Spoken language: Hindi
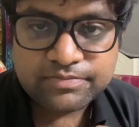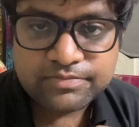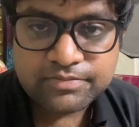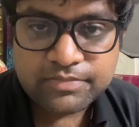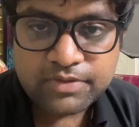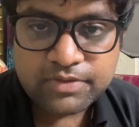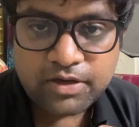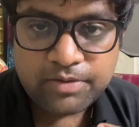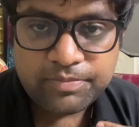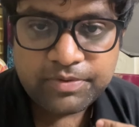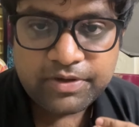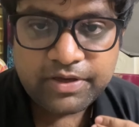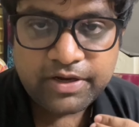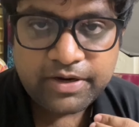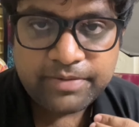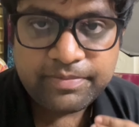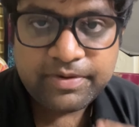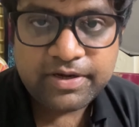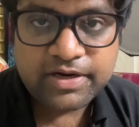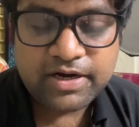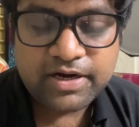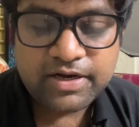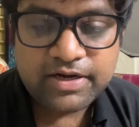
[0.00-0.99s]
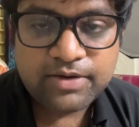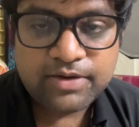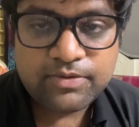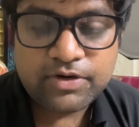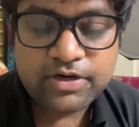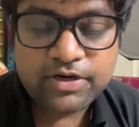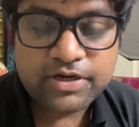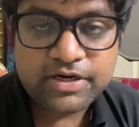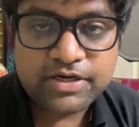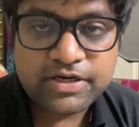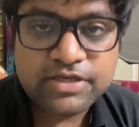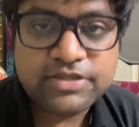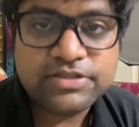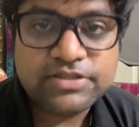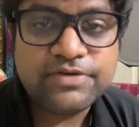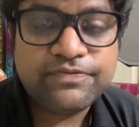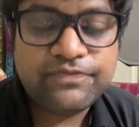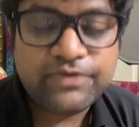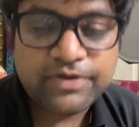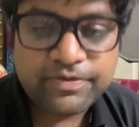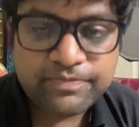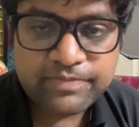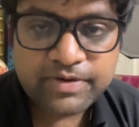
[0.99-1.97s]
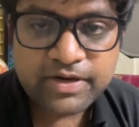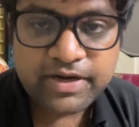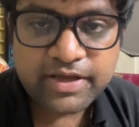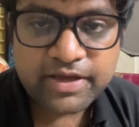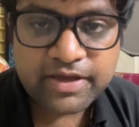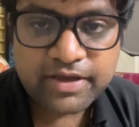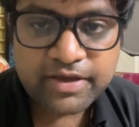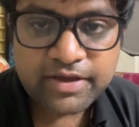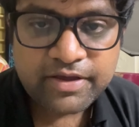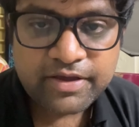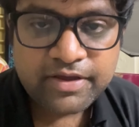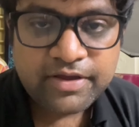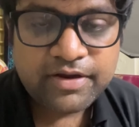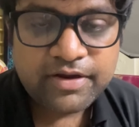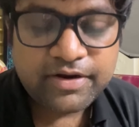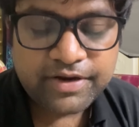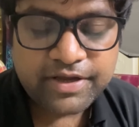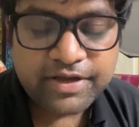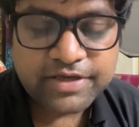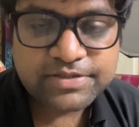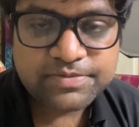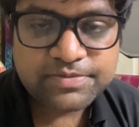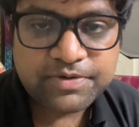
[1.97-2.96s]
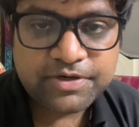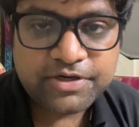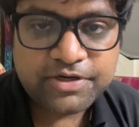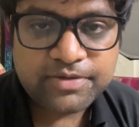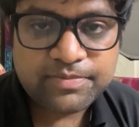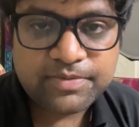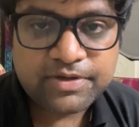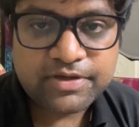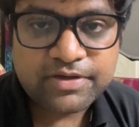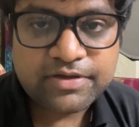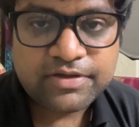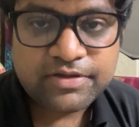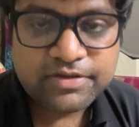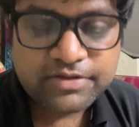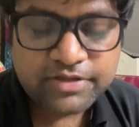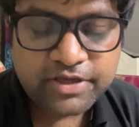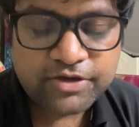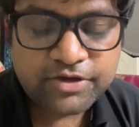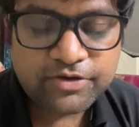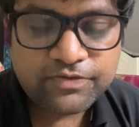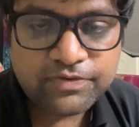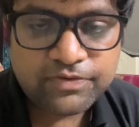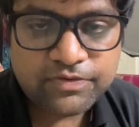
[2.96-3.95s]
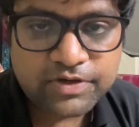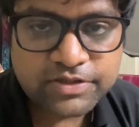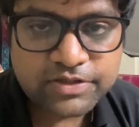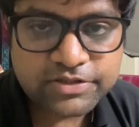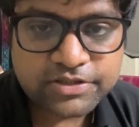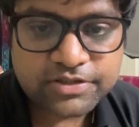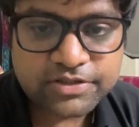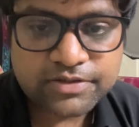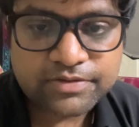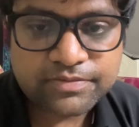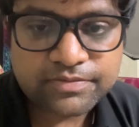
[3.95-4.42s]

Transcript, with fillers: अभी एडमिट कार्ड डाउनलोड कर लीजिए फिर मिलेंगे नेक्स्ट वीडियो में थैंक यू फॉर वॉचिंग